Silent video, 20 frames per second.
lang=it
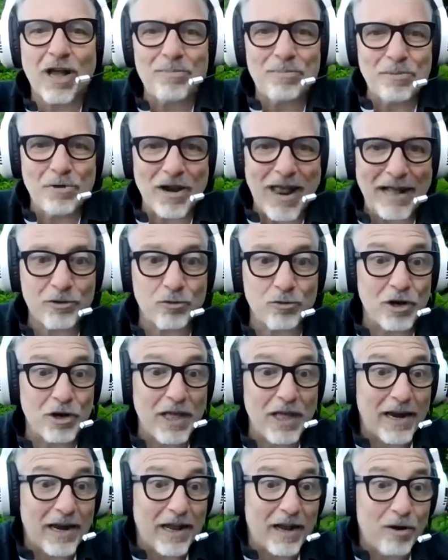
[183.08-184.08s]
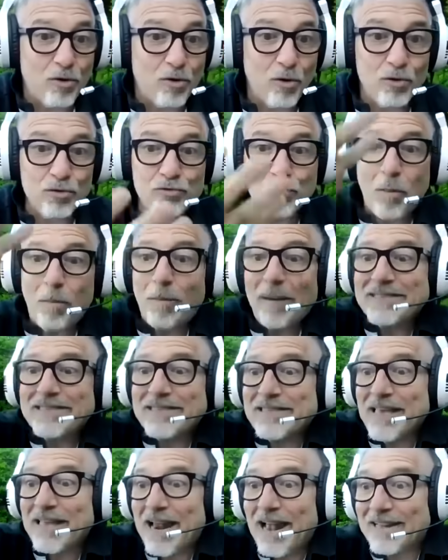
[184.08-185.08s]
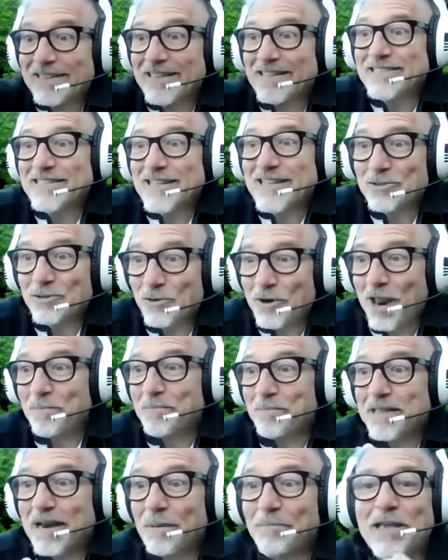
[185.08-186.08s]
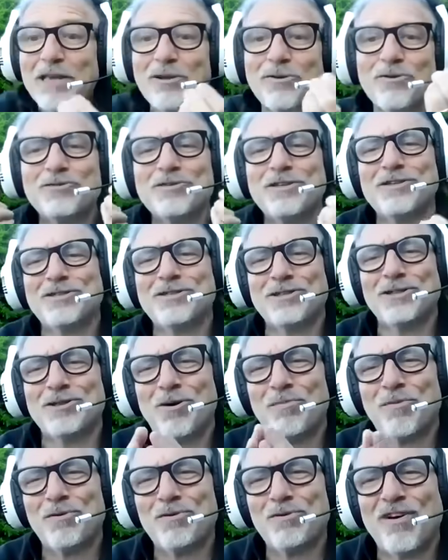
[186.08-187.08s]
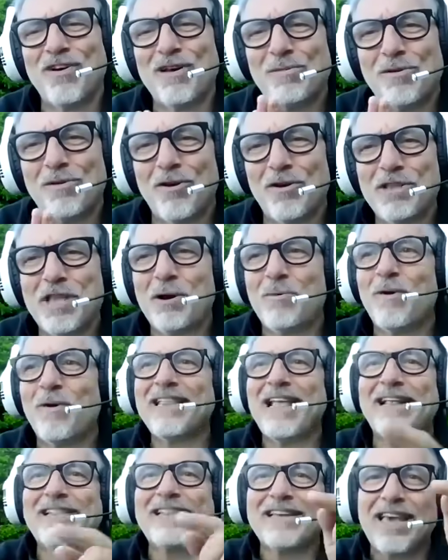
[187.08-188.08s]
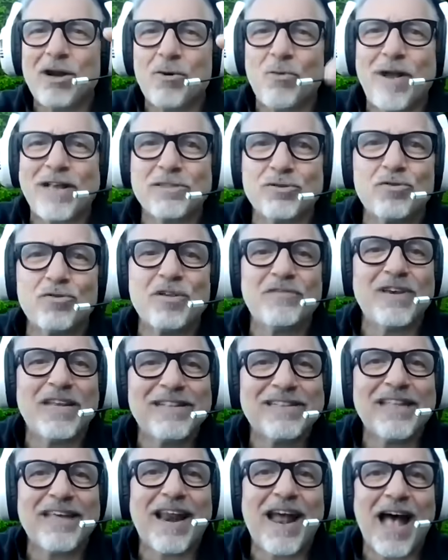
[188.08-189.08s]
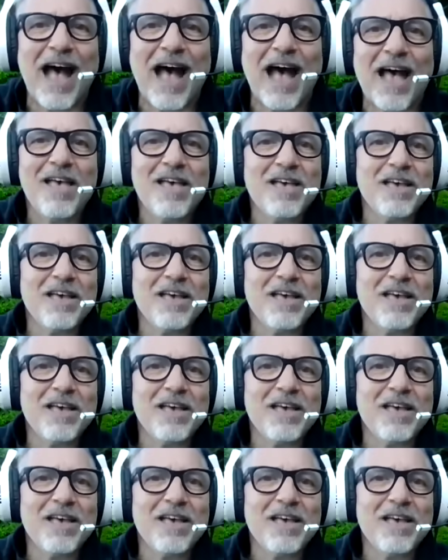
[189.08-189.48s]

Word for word: campionato nel racconto passerà il disegnatore arbitrale, ma io lo dissi dopo Juve Bologna, guardate che questo diventerà,